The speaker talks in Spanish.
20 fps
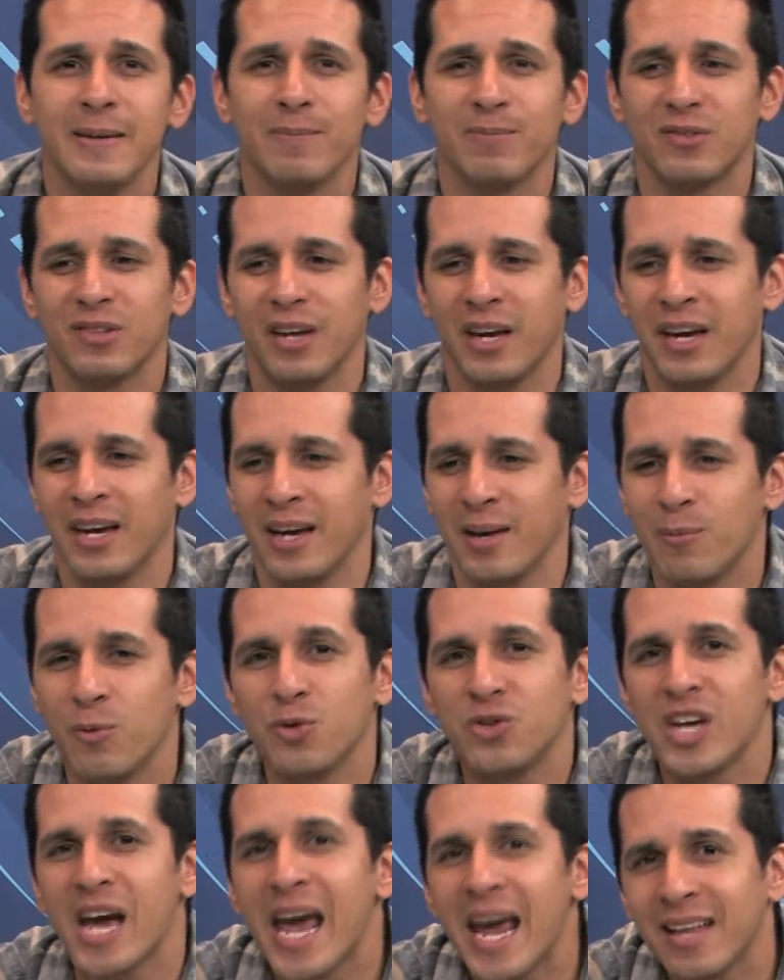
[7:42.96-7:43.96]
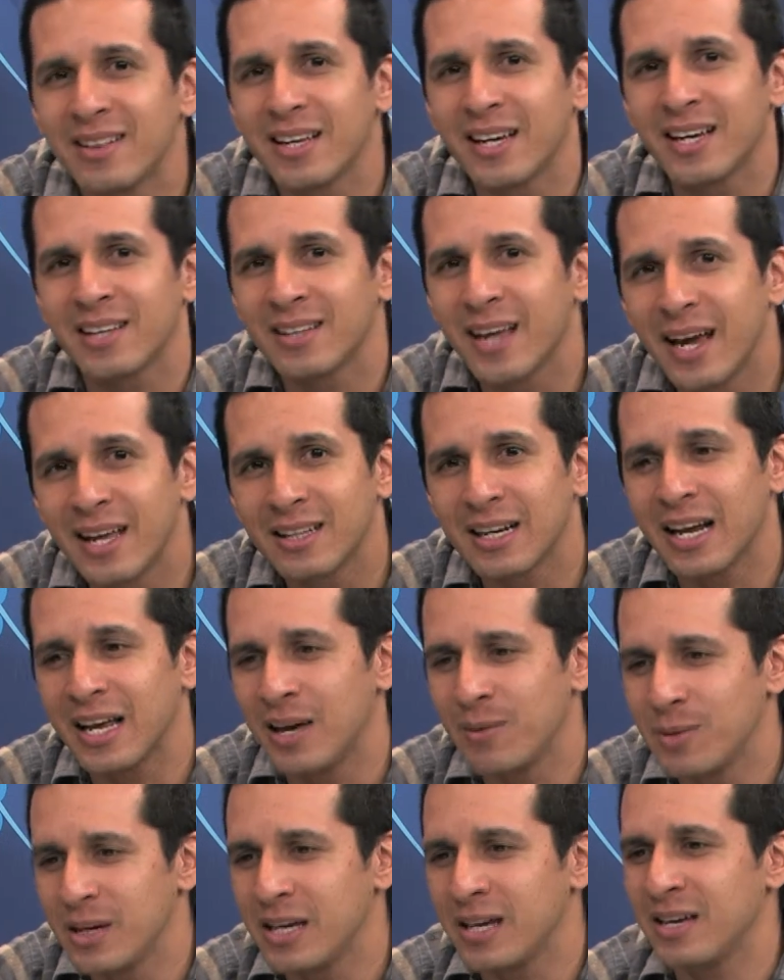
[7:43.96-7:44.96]
es mucha gente que está detrás
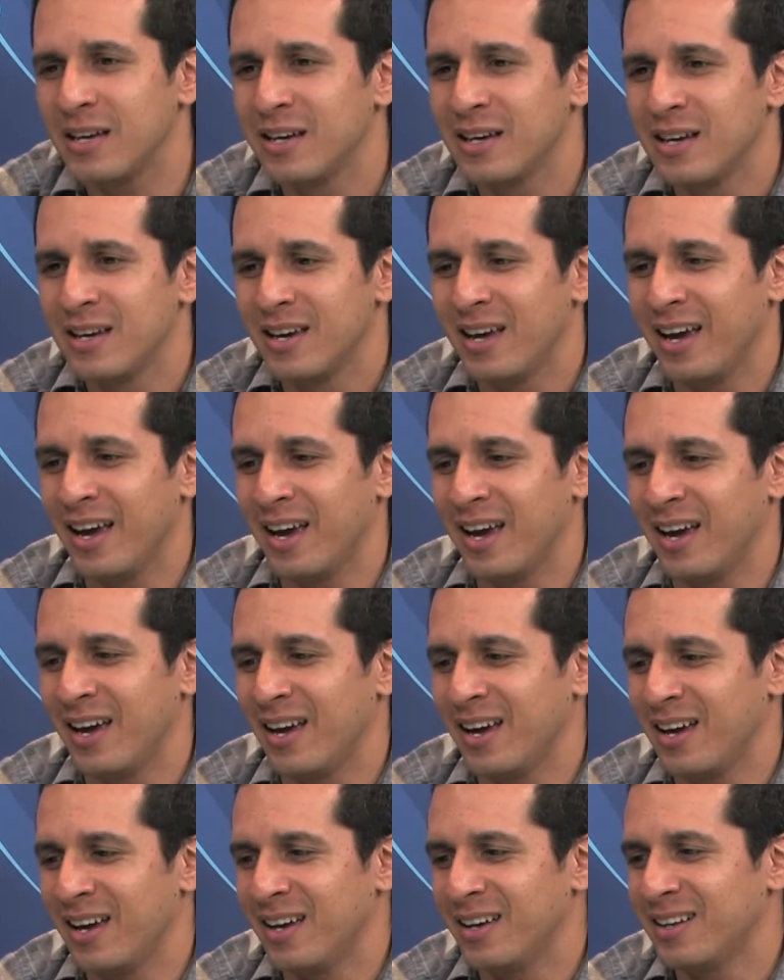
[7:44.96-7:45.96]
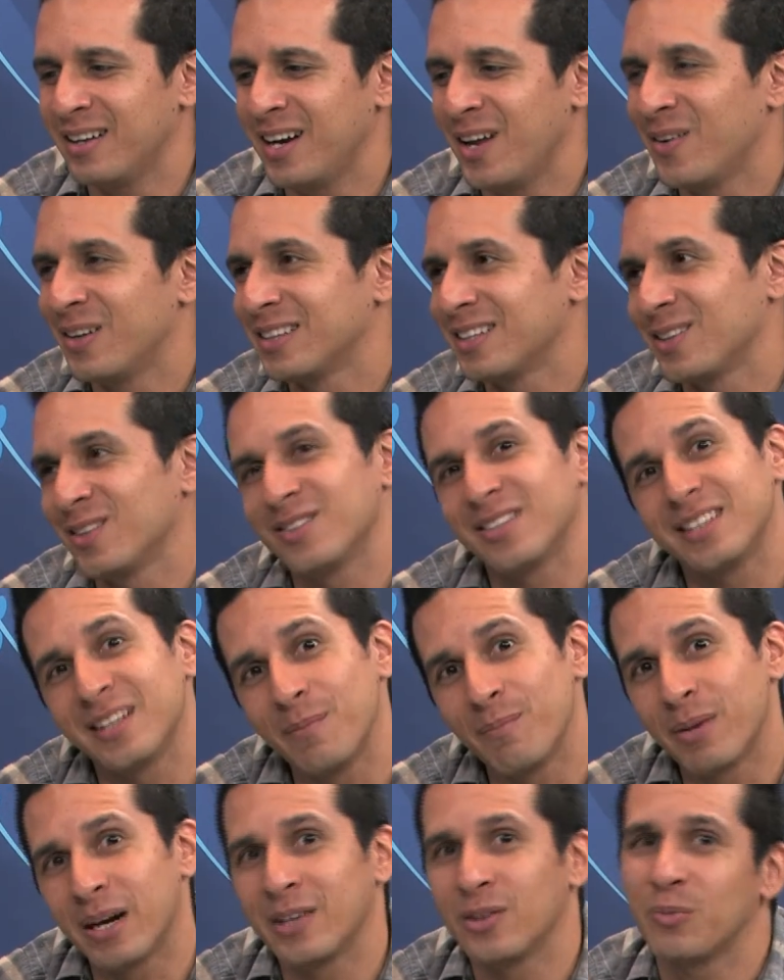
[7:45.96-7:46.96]
de mí, eh, levantándose
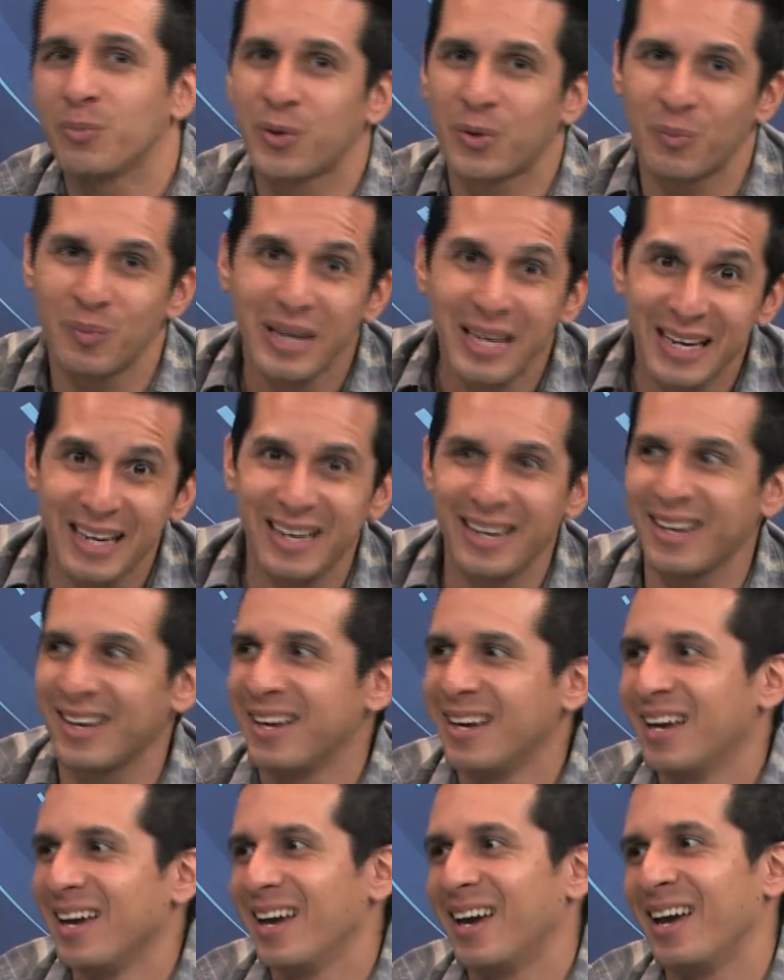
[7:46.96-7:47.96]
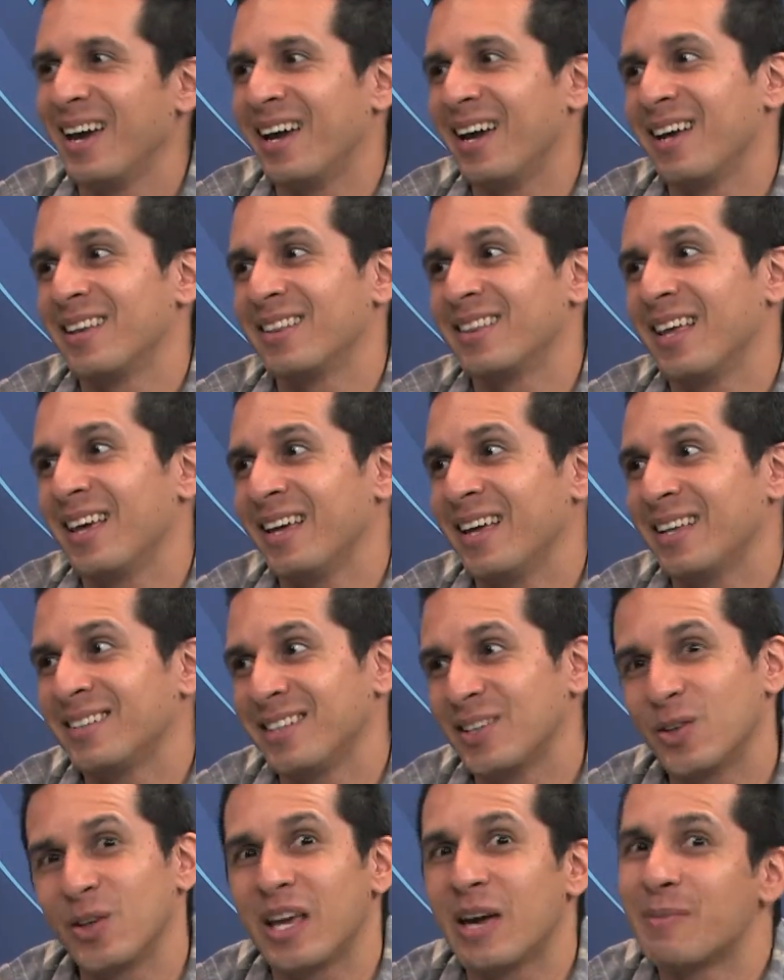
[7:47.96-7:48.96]
temprano por mí, eh, eh,
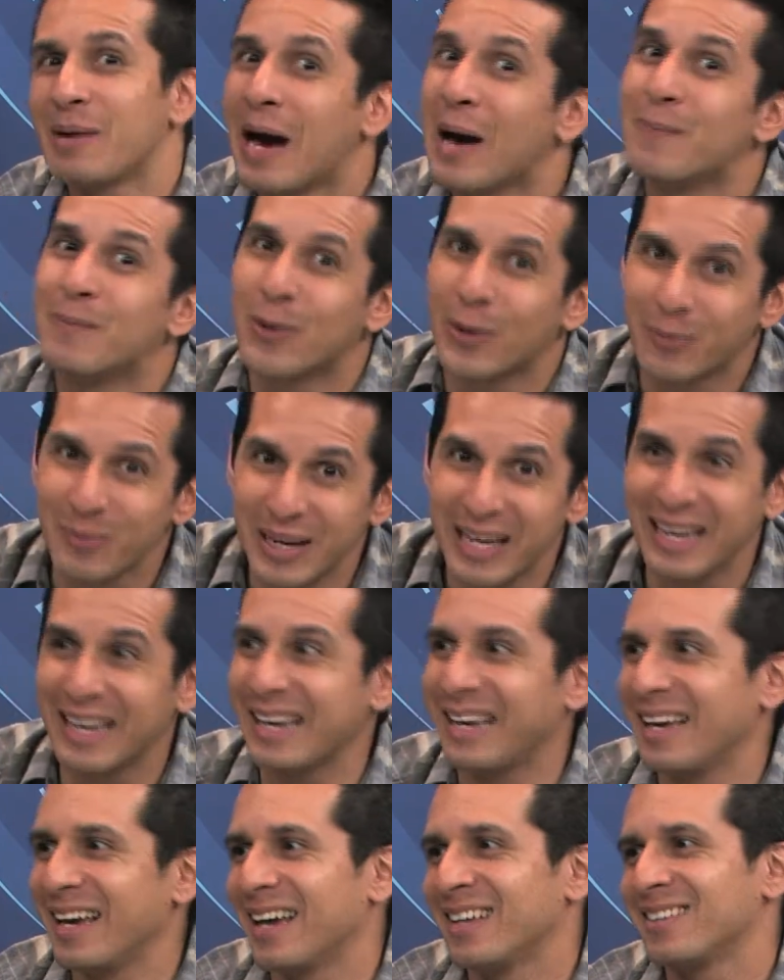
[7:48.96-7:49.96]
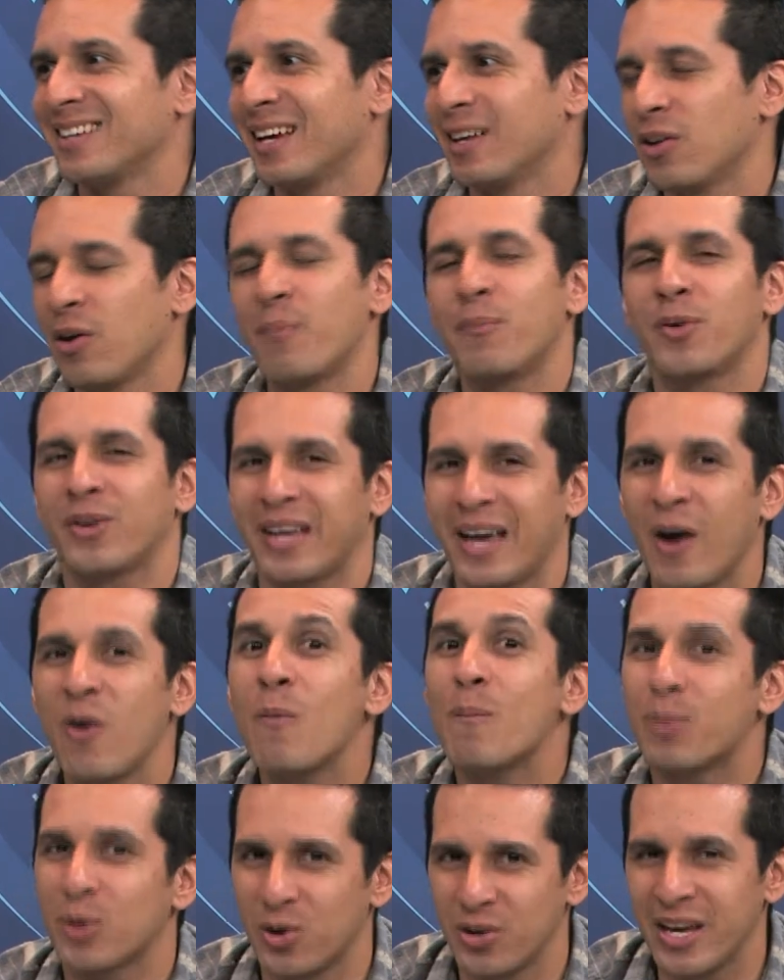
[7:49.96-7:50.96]
haciendo llamadas por mí, porque es
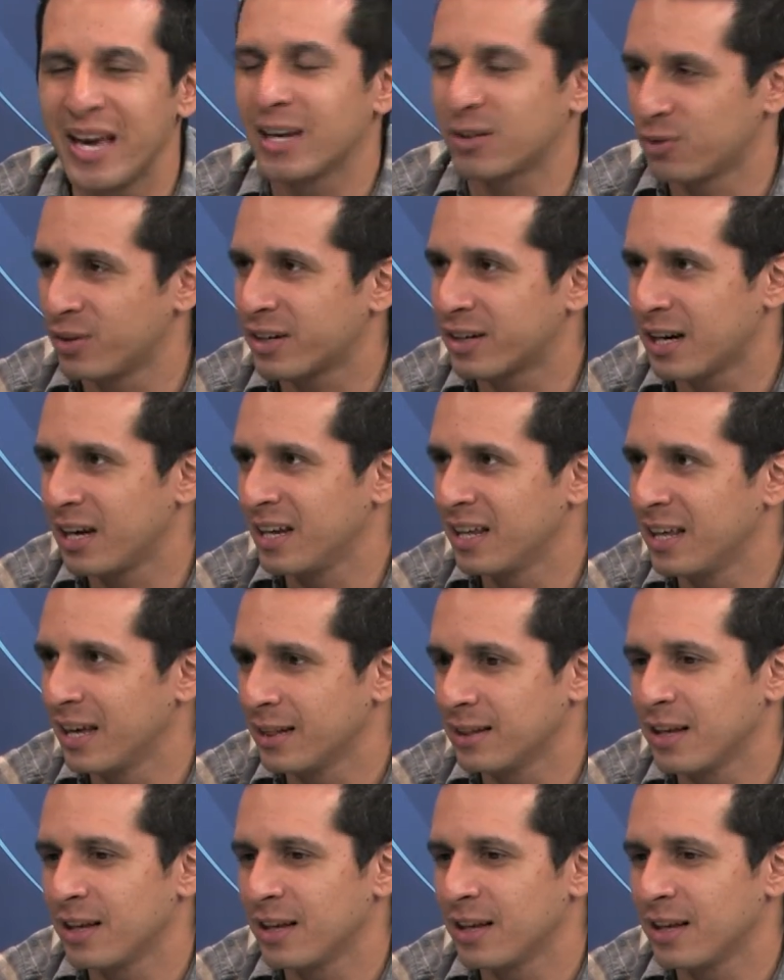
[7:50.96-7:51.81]
un proyecto en realidad.